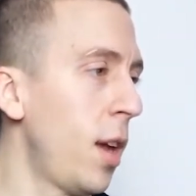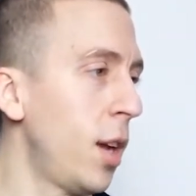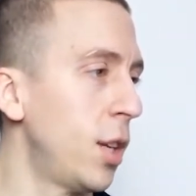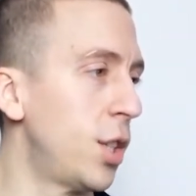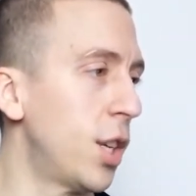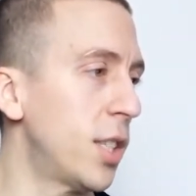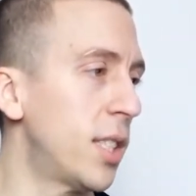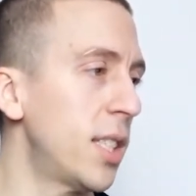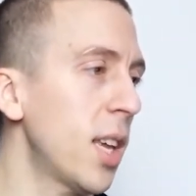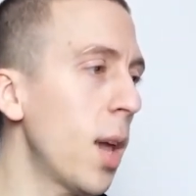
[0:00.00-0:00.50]

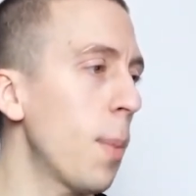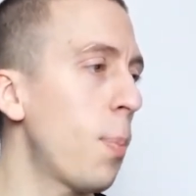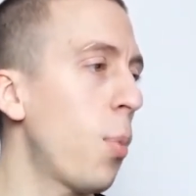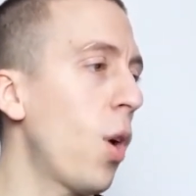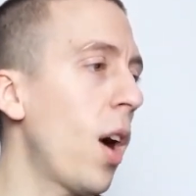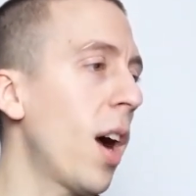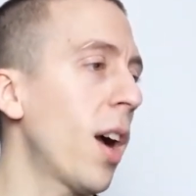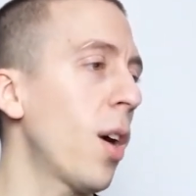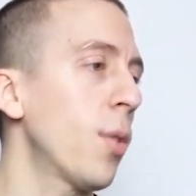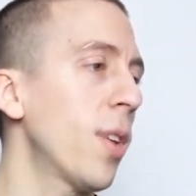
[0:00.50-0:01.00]
Je sais que
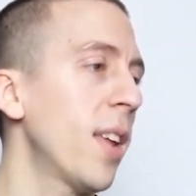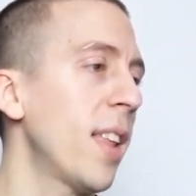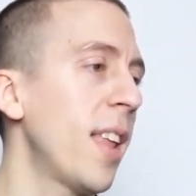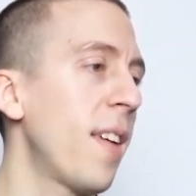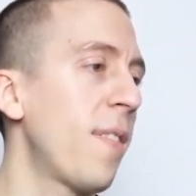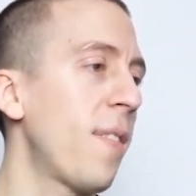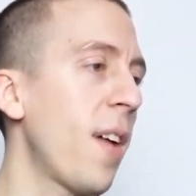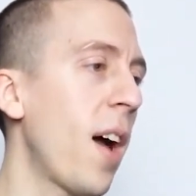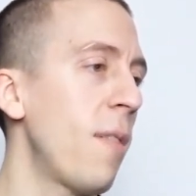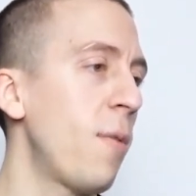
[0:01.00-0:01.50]
pour rencontrer
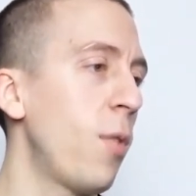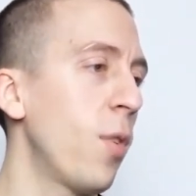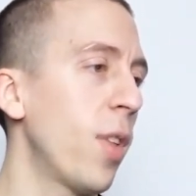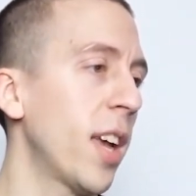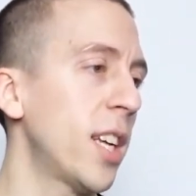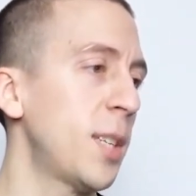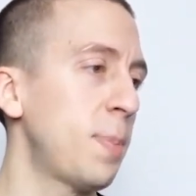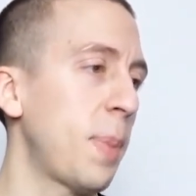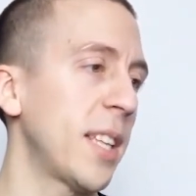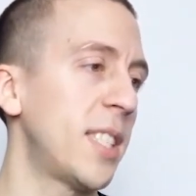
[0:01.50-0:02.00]
des femmes, il
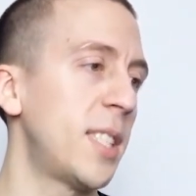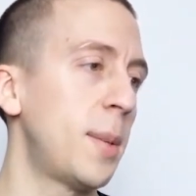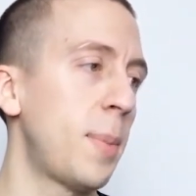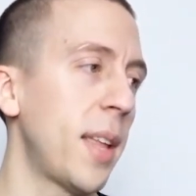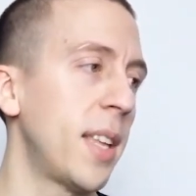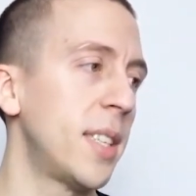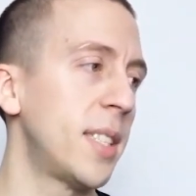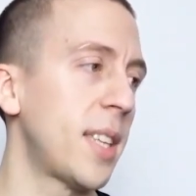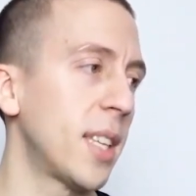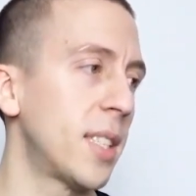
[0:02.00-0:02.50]
faudrait que je participe
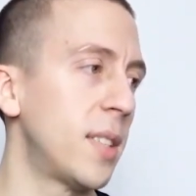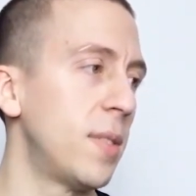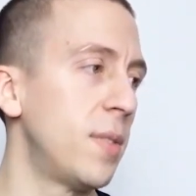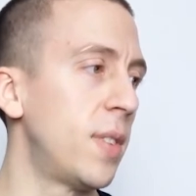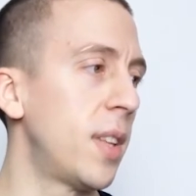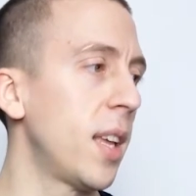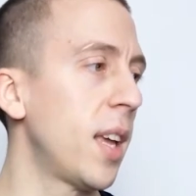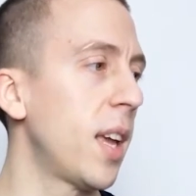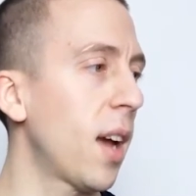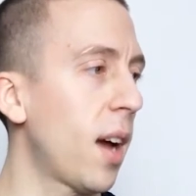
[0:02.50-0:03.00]
à des
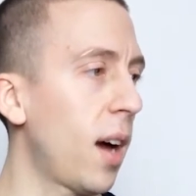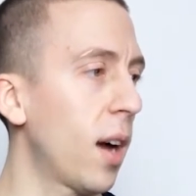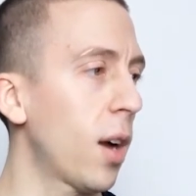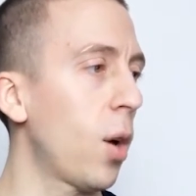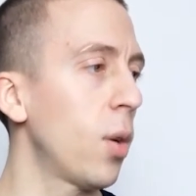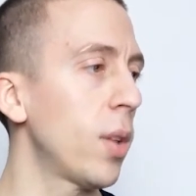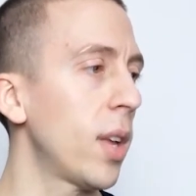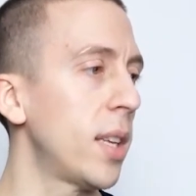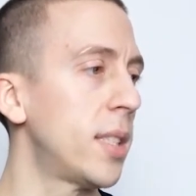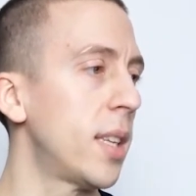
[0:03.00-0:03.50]
activités,
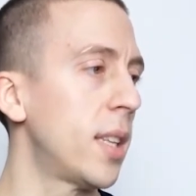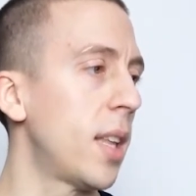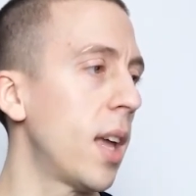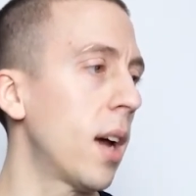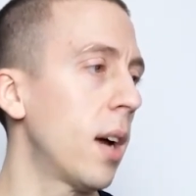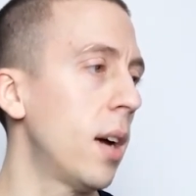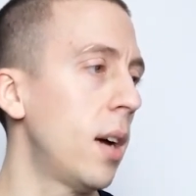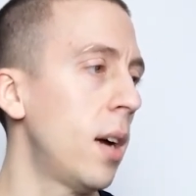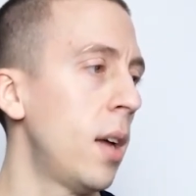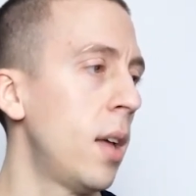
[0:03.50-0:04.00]
rencontres,
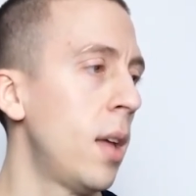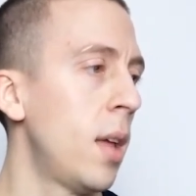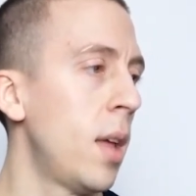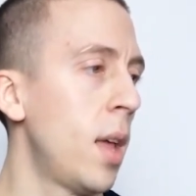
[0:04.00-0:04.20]
etc.